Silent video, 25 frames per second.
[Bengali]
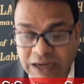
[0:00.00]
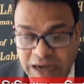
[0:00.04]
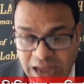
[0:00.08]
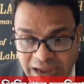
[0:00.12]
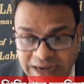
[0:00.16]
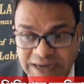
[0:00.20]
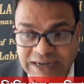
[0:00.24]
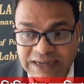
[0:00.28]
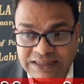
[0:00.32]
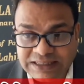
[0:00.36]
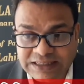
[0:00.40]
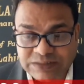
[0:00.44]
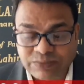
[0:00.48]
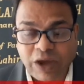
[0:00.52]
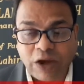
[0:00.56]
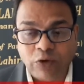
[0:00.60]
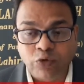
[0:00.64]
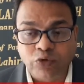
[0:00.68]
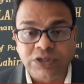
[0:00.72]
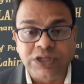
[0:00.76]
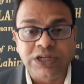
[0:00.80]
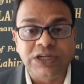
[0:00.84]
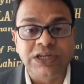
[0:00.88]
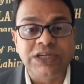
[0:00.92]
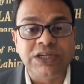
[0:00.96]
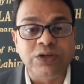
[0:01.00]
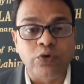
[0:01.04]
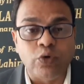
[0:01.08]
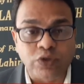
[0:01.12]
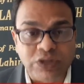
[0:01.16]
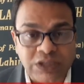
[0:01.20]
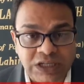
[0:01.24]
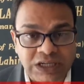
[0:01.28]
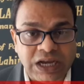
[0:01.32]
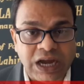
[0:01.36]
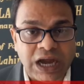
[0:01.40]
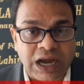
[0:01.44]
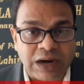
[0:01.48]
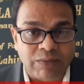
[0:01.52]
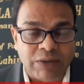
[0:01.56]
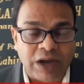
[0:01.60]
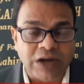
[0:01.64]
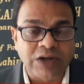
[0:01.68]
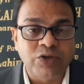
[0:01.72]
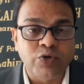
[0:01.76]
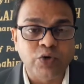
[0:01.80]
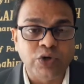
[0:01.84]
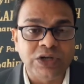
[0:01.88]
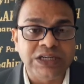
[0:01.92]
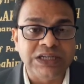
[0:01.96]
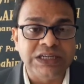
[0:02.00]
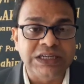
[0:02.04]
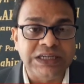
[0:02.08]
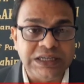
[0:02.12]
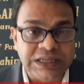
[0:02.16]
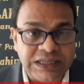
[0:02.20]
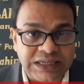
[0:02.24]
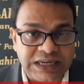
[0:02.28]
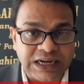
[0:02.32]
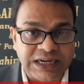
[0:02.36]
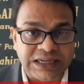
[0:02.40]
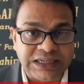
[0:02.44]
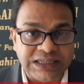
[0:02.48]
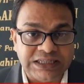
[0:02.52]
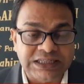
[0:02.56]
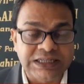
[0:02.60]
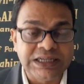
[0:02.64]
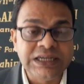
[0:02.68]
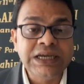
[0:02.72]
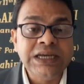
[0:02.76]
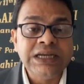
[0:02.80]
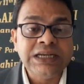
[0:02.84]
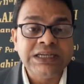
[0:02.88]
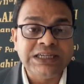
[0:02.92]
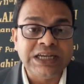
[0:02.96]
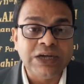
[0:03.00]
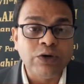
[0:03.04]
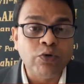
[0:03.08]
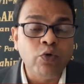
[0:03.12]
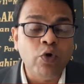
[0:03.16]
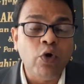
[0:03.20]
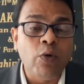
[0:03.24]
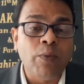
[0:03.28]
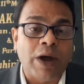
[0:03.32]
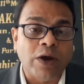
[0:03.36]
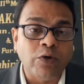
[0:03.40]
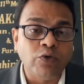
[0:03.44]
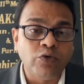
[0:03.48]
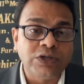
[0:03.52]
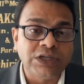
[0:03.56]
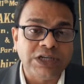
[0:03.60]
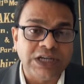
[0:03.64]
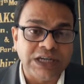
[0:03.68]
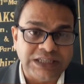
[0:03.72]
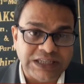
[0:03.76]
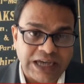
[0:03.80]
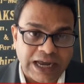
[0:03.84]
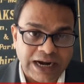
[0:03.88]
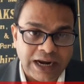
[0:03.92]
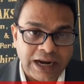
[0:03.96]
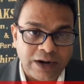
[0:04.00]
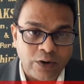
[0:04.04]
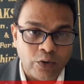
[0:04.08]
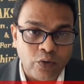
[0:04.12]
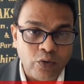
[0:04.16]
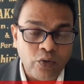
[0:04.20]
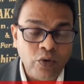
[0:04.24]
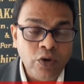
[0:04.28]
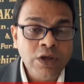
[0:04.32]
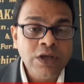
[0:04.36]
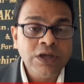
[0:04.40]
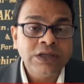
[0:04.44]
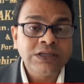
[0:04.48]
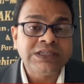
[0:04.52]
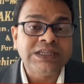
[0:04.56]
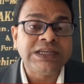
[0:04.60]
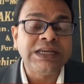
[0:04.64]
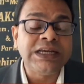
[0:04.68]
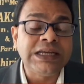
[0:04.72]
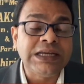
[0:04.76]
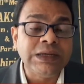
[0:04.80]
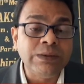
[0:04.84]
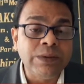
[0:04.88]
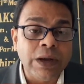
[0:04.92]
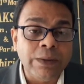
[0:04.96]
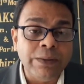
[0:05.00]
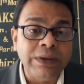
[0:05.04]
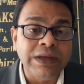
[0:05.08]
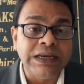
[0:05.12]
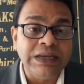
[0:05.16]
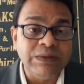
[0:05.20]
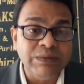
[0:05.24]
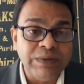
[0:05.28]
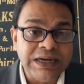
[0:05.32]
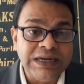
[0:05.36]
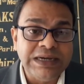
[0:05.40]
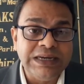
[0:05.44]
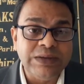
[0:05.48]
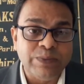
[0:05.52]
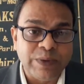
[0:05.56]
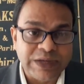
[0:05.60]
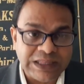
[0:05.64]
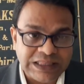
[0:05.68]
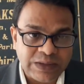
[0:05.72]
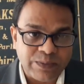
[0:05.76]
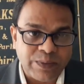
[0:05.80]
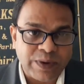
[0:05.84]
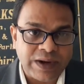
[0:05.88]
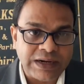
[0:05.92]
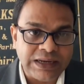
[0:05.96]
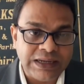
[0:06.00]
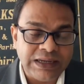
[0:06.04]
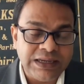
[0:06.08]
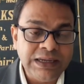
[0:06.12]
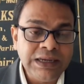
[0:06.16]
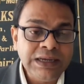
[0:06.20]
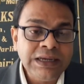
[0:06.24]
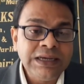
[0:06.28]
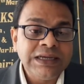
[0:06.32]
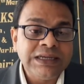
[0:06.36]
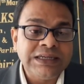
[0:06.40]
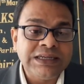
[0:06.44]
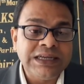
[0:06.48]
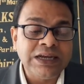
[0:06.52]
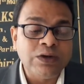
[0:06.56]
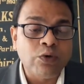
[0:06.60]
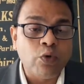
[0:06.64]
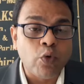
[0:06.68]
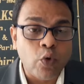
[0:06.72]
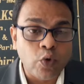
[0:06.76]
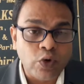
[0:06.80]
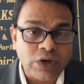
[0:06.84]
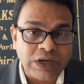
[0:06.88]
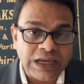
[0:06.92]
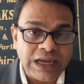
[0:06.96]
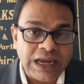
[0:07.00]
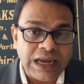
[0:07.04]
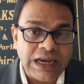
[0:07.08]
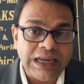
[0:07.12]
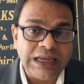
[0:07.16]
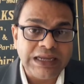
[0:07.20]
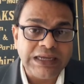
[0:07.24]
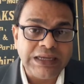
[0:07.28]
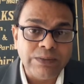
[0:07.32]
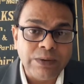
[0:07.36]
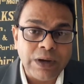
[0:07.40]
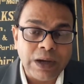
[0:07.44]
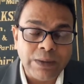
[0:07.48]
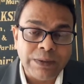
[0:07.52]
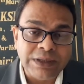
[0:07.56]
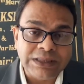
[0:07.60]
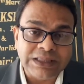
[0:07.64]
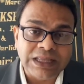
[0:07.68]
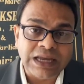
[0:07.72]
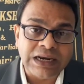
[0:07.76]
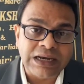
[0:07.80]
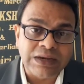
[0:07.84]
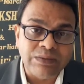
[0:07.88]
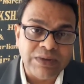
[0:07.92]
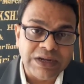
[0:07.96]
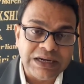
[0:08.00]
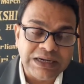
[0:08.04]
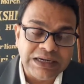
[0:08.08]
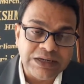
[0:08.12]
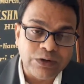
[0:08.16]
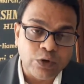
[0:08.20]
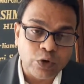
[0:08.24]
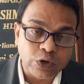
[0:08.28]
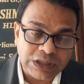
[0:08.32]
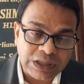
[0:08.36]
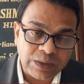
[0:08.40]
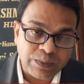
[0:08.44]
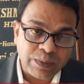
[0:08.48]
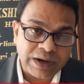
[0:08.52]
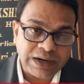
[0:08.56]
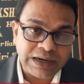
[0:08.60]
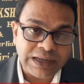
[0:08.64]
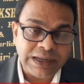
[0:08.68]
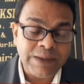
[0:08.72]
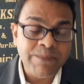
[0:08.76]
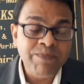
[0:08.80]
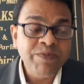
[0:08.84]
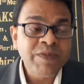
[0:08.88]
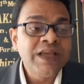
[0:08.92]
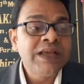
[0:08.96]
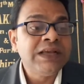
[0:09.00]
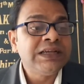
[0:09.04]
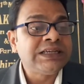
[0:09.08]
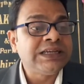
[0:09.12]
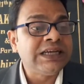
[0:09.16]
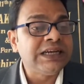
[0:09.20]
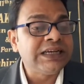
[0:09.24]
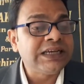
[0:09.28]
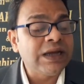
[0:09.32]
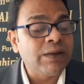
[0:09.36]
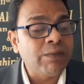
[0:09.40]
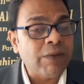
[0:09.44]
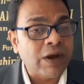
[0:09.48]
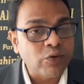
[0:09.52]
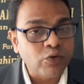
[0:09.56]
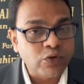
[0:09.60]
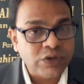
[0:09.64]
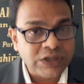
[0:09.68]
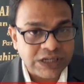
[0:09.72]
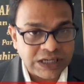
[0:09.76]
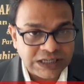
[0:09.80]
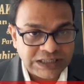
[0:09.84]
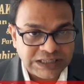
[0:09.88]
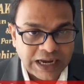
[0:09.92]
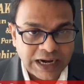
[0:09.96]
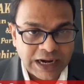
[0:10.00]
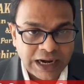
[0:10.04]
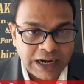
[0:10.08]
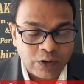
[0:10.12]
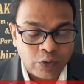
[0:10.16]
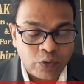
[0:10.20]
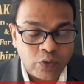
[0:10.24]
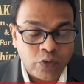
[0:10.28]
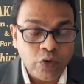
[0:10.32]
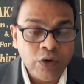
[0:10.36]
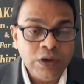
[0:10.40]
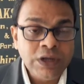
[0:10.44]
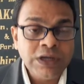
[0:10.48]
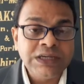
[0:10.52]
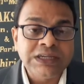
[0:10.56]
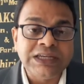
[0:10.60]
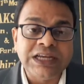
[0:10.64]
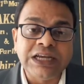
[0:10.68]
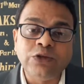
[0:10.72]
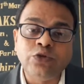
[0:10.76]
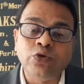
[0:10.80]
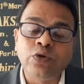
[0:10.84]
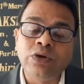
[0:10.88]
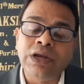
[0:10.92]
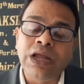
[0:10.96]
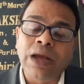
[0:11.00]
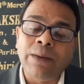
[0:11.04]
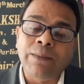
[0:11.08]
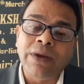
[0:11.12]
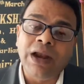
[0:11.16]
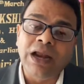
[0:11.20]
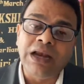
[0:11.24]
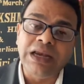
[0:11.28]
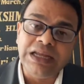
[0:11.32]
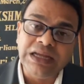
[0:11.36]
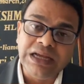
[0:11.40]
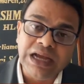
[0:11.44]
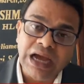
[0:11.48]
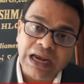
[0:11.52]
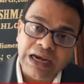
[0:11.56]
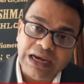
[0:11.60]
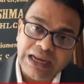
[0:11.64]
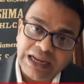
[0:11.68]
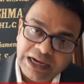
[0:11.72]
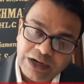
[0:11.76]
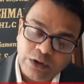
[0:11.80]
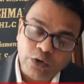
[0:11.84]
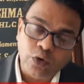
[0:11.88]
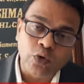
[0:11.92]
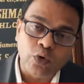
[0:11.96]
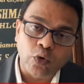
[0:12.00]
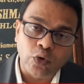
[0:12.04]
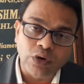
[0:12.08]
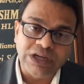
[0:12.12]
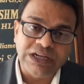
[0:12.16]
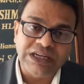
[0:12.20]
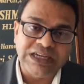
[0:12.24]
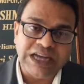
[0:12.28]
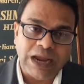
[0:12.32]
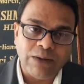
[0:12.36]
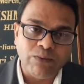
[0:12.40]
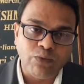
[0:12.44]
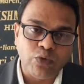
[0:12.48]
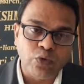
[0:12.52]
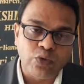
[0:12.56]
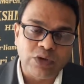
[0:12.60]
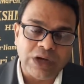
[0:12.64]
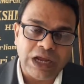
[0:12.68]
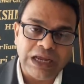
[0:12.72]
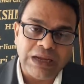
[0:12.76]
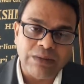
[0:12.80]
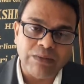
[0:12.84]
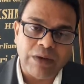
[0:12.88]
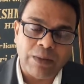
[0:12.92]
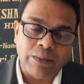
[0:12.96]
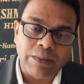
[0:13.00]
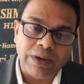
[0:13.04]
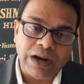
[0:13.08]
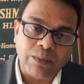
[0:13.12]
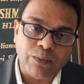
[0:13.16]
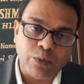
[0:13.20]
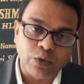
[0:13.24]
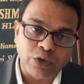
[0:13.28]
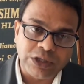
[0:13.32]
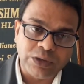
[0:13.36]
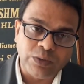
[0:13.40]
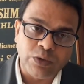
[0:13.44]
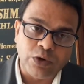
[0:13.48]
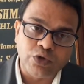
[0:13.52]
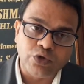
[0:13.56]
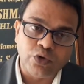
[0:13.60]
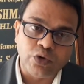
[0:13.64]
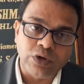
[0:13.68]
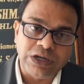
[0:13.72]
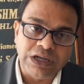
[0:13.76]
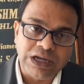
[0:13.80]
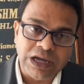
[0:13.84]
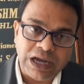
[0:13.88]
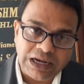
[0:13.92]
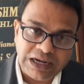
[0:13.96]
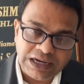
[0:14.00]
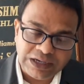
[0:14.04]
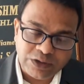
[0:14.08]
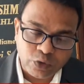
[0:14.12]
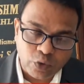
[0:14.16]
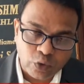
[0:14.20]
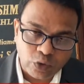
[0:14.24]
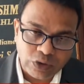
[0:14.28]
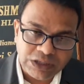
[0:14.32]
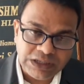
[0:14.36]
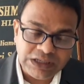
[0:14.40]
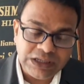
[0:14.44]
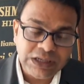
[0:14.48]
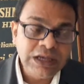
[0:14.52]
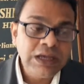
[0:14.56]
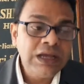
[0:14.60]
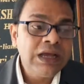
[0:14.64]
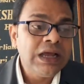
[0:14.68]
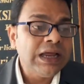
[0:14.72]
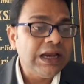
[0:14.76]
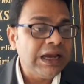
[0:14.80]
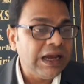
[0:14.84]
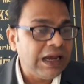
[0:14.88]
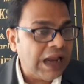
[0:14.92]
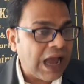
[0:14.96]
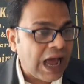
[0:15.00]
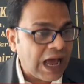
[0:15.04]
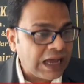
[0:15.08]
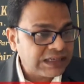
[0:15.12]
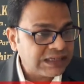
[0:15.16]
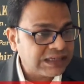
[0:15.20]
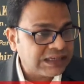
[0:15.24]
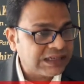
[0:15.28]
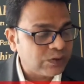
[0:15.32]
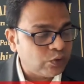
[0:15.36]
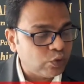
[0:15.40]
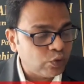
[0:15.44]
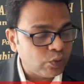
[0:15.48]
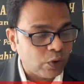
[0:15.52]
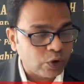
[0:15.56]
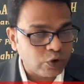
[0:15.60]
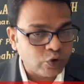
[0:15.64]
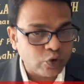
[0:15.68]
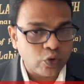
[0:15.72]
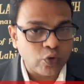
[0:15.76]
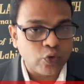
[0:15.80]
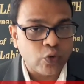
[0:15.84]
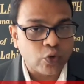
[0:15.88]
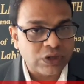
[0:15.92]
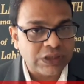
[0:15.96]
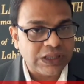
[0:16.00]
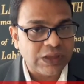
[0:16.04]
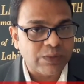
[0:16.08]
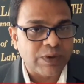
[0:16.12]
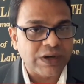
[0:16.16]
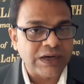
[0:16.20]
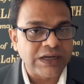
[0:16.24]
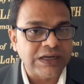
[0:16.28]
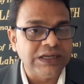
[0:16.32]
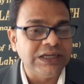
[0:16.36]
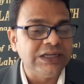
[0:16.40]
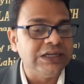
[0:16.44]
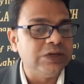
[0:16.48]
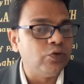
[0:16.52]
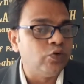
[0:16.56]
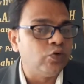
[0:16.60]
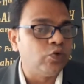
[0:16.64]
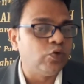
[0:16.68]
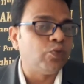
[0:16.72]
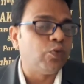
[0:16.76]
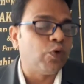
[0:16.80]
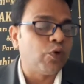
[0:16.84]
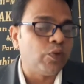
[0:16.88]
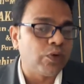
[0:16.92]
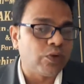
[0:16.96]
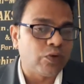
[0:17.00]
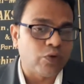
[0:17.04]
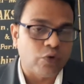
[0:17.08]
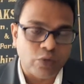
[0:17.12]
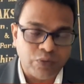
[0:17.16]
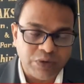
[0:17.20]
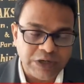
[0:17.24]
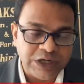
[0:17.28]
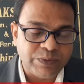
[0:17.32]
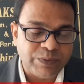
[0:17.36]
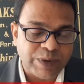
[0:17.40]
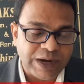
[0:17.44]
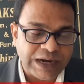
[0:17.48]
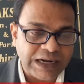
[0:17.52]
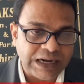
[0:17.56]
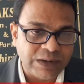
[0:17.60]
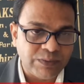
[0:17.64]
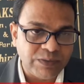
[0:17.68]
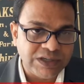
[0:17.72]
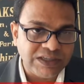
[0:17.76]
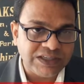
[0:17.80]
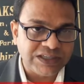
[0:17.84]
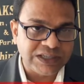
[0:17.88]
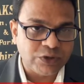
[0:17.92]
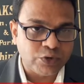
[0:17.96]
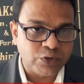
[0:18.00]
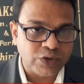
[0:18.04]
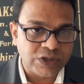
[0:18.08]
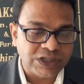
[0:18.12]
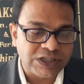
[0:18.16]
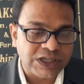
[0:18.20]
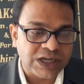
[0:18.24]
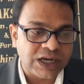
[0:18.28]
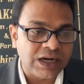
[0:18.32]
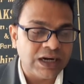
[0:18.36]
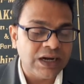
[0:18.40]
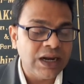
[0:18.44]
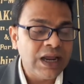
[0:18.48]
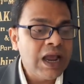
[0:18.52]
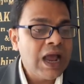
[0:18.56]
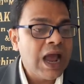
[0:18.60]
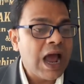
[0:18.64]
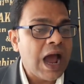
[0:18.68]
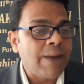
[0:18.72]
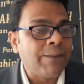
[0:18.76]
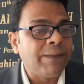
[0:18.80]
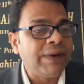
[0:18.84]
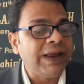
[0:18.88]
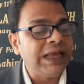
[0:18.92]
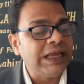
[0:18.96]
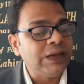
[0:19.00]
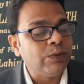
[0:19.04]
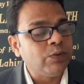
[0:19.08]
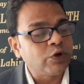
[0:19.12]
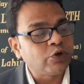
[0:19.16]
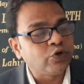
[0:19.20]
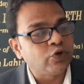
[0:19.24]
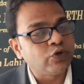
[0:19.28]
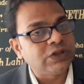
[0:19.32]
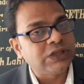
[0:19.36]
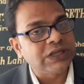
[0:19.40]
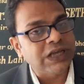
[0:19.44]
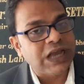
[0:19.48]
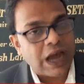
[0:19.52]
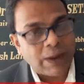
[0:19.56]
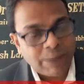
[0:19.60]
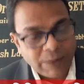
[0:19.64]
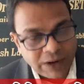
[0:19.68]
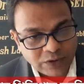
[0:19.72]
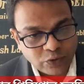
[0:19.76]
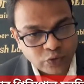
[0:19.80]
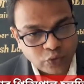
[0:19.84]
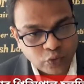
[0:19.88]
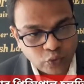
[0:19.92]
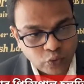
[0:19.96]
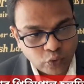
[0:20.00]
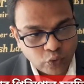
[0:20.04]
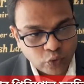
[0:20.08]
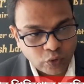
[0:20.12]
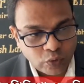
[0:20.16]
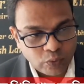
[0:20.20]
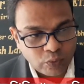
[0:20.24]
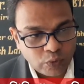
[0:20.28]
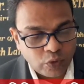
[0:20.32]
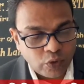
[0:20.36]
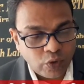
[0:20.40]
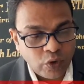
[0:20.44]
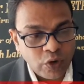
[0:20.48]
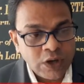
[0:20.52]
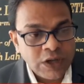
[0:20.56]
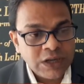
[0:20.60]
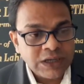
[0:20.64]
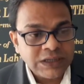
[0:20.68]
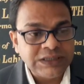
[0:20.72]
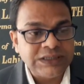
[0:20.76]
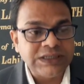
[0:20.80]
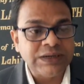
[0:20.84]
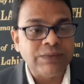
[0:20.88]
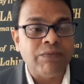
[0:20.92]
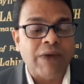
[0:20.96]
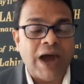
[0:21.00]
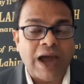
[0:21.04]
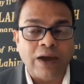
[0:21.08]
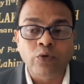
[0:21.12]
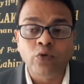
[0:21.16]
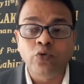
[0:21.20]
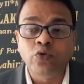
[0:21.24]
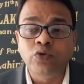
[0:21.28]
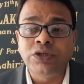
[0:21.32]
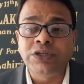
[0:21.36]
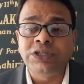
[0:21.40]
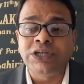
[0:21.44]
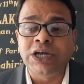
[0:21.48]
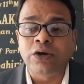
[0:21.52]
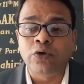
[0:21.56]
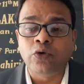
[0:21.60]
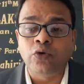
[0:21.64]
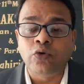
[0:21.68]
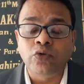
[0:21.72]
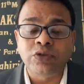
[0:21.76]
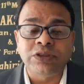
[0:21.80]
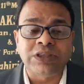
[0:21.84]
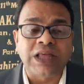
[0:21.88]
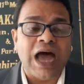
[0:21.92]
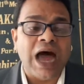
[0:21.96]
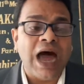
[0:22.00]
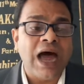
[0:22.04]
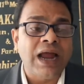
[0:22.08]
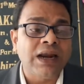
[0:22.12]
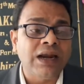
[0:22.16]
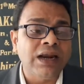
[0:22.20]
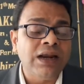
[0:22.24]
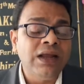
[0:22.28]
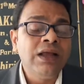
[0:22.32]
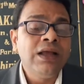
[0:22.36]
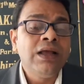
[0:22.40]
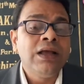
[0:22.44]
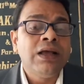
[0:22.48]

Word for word: রাইটস মানুষের কি অধিকার মানুষের কি ইন্টারেস্ট সেগুলো মানুষকে জানানো সে কিভাবে রিমেডি পেতে পারে সে কোর্টে গেলে কিভাবে তার রিমেডি হতে পারে সেটা মানুষকে জানানো সেই জন্য আমরা লিগাল এডও করি টাইম টু টাইম আমরা প্রতি বছর লিগাল এড করি লাস্ট দু বছর করতে পারিনি ডিউ টু কোভিড প্যান্ডামিক সিচুয়েশান আমরা এই বছর থেকে আবার শুরু করব যে মানুষ যেন তার